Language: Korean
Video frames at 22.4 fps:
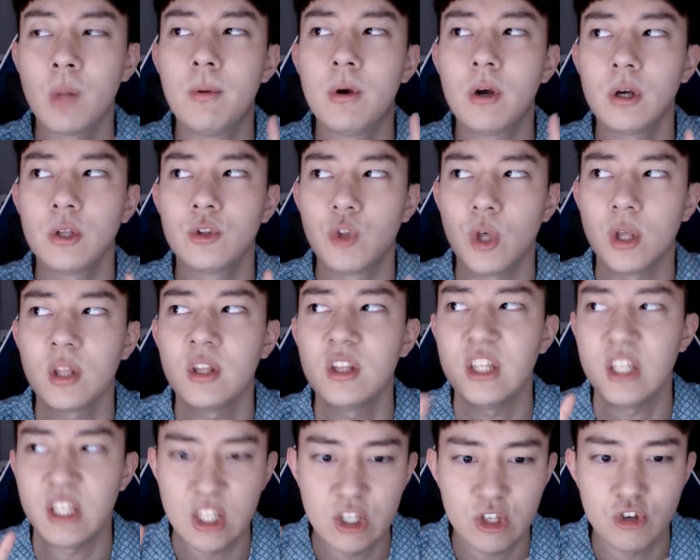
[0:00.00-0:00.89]
8명이
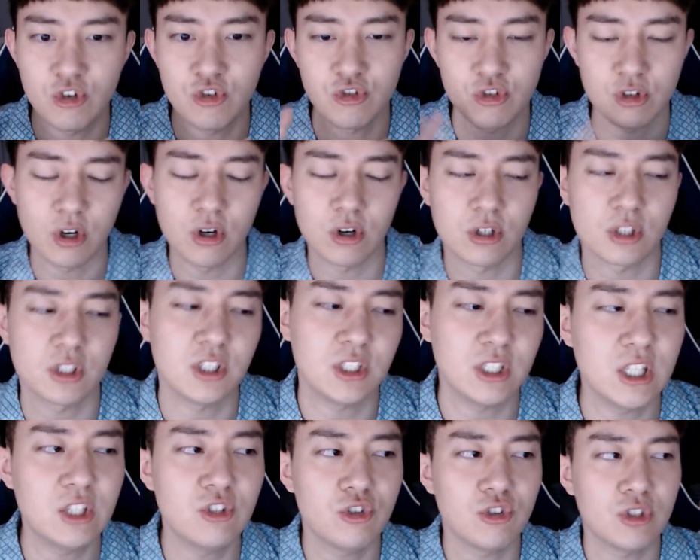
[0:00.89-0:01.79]
된 이유, 어, 그
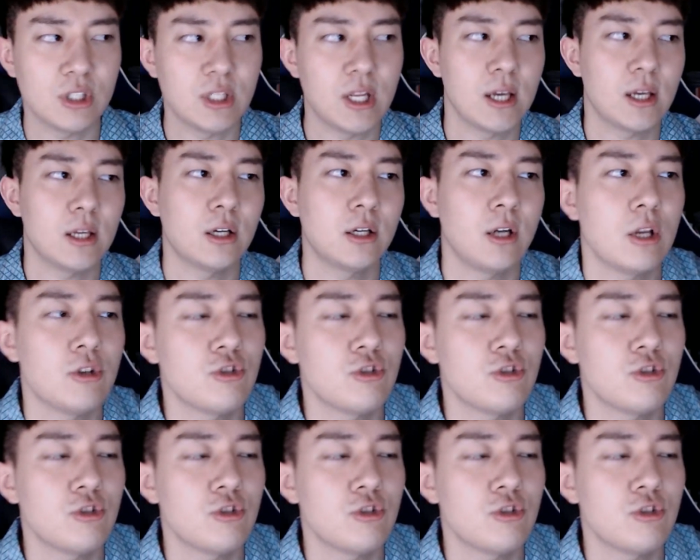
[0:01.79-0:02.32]
이유를 얘기를